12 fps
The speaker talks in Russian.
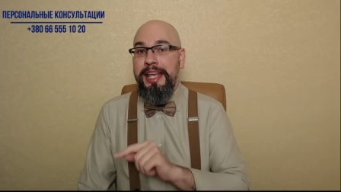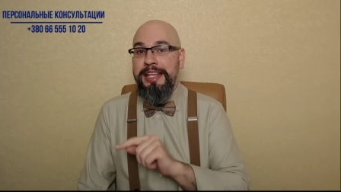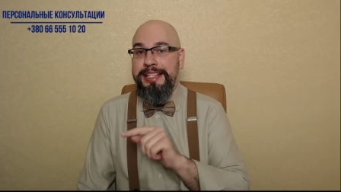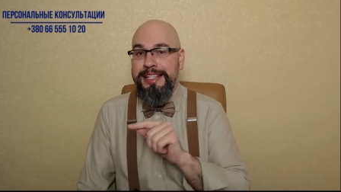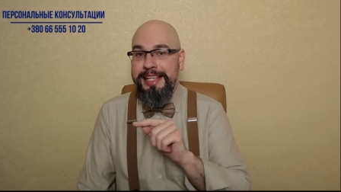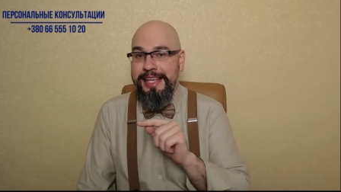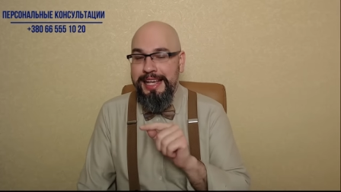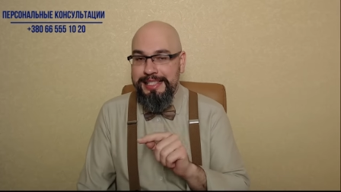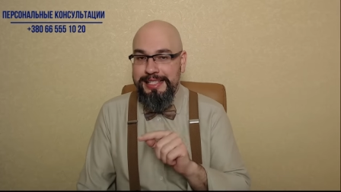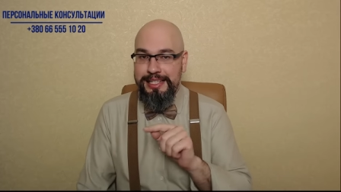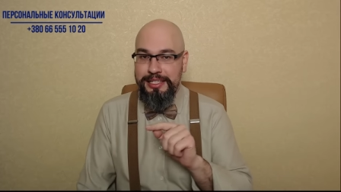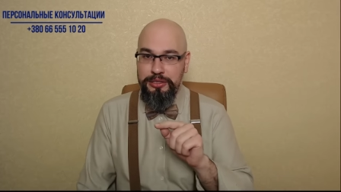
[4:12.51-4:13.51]

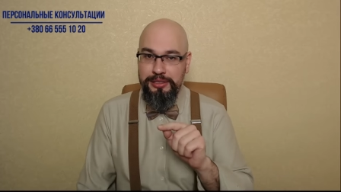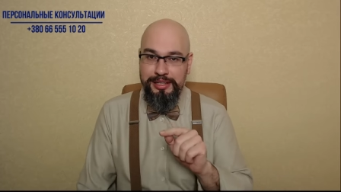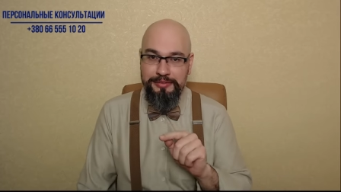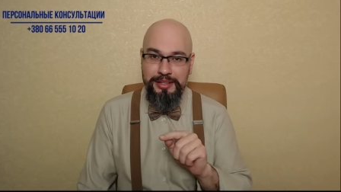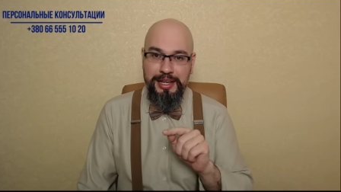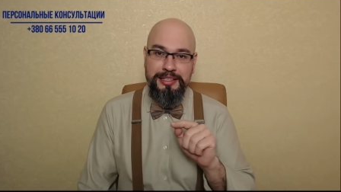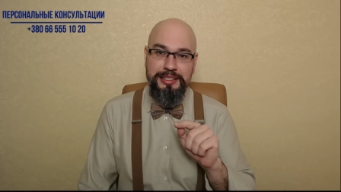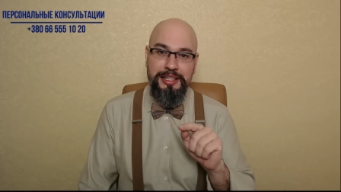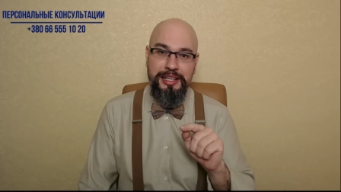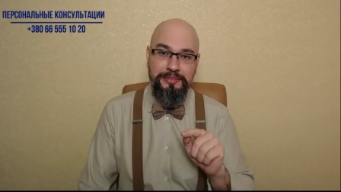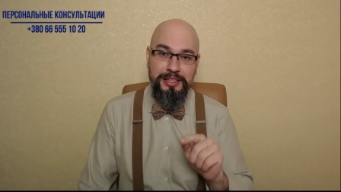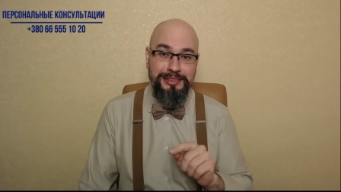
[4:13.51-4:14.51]
Если человек не
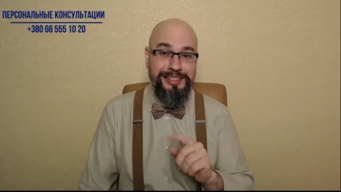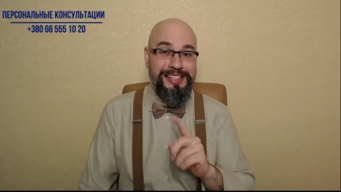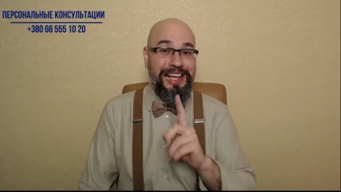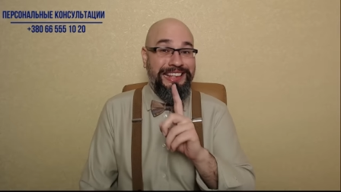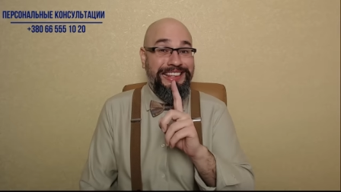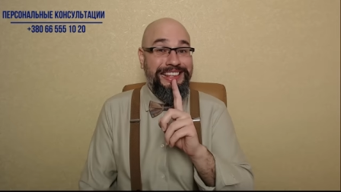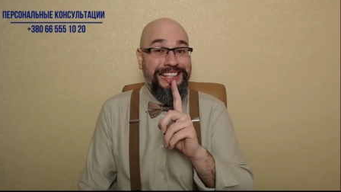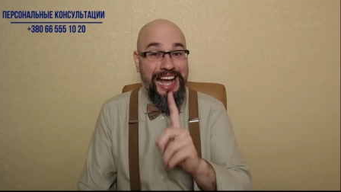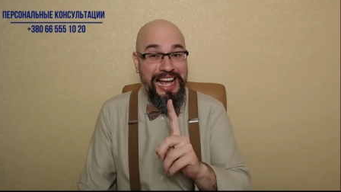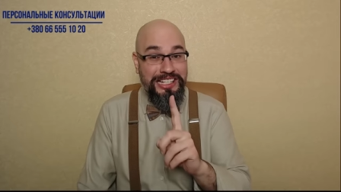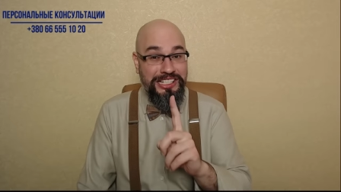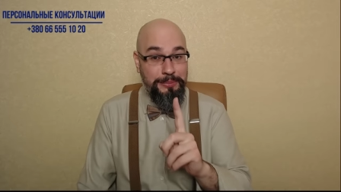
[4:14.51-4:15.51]
явился
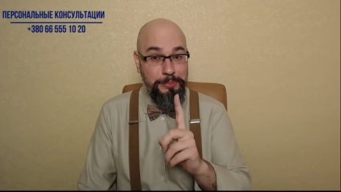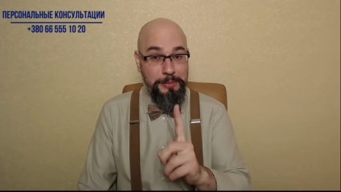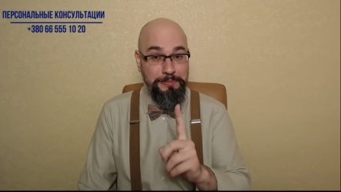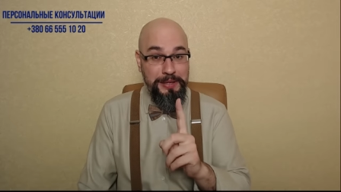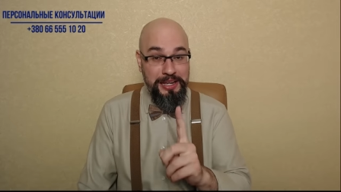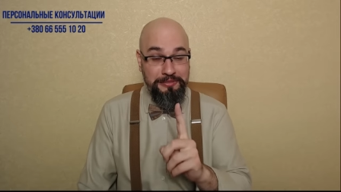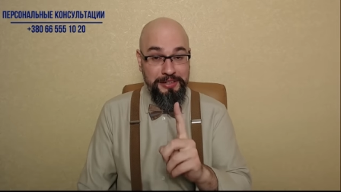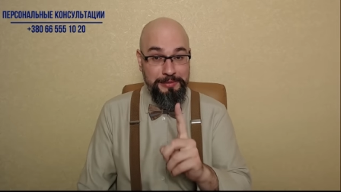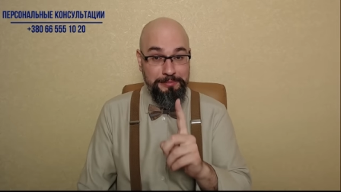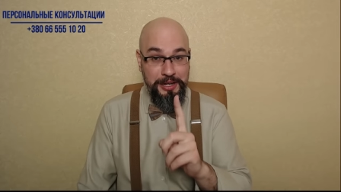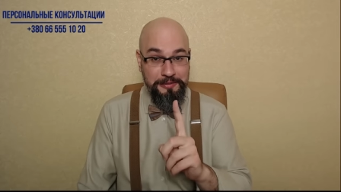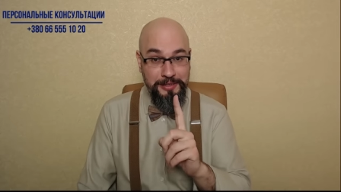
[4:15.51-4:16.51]
даже по первой
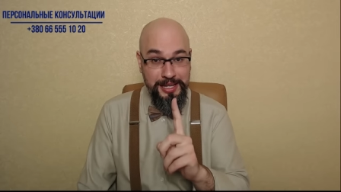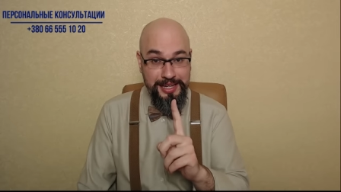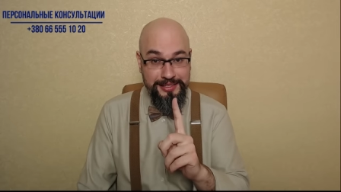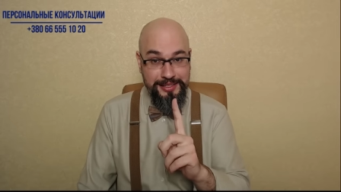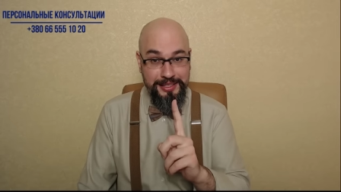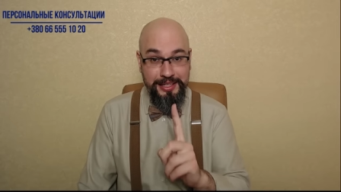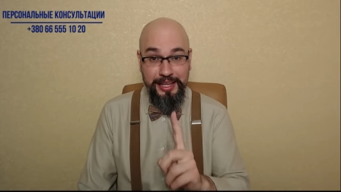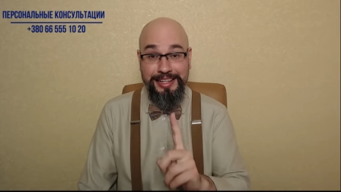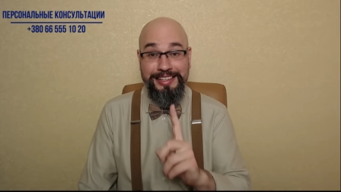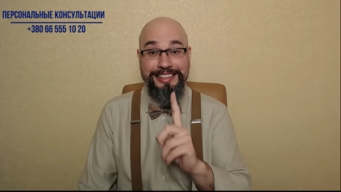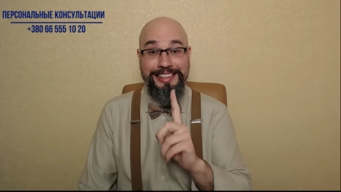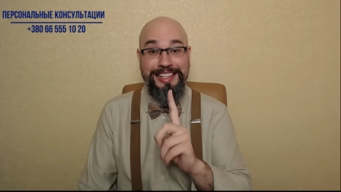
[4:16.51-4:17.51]
повестке,
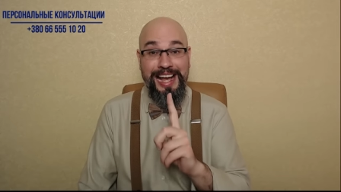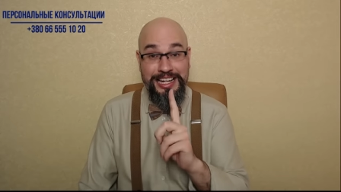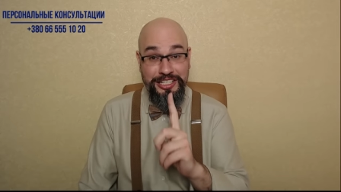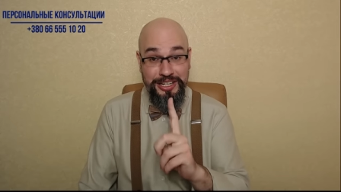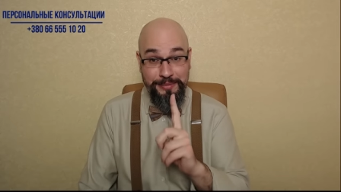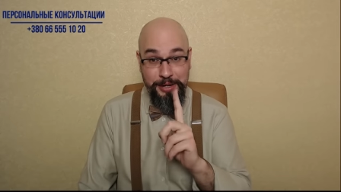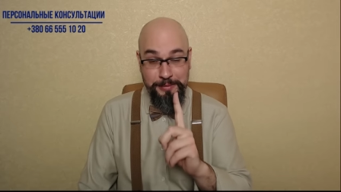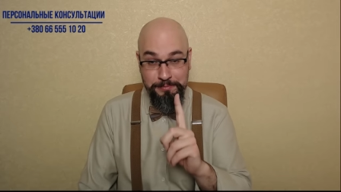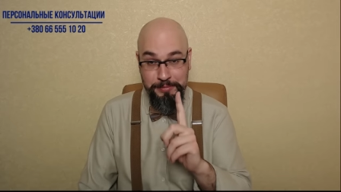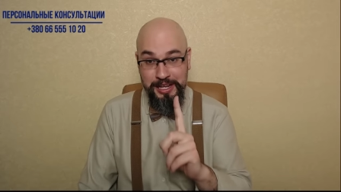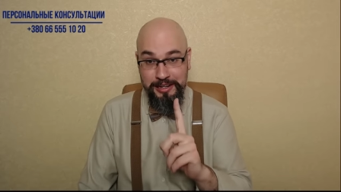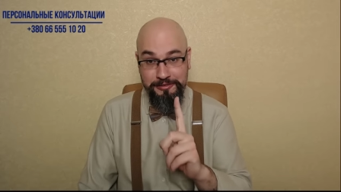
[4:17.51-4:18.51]
даже по
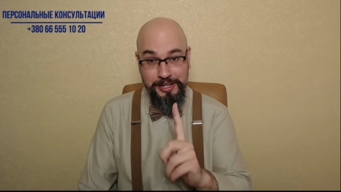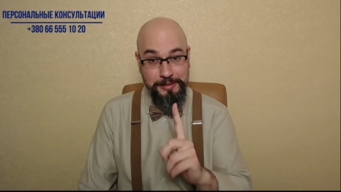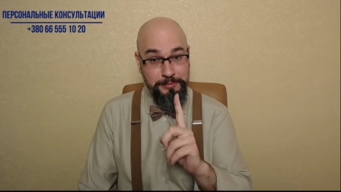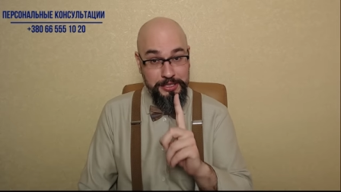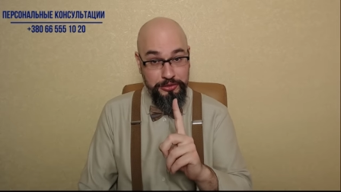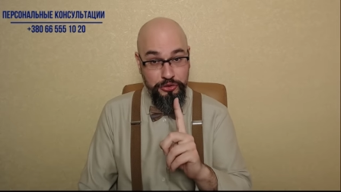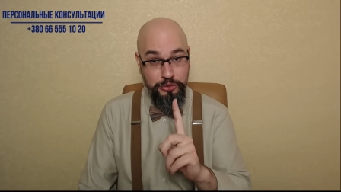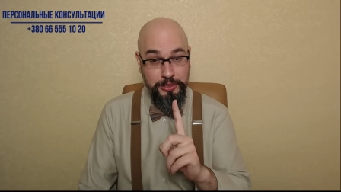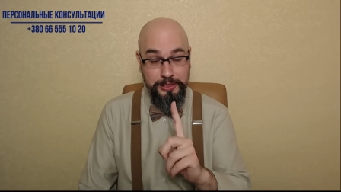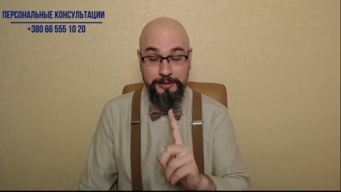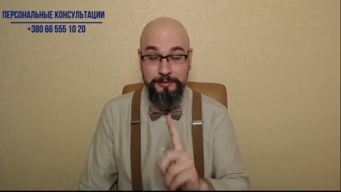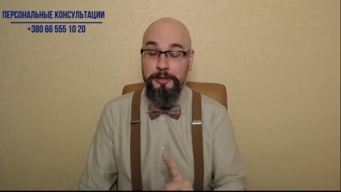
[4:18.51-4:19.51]
первой,
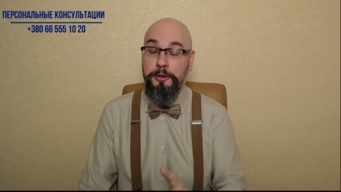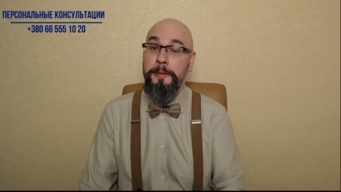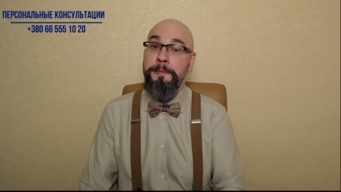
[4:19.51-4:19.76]
подчеркиваю,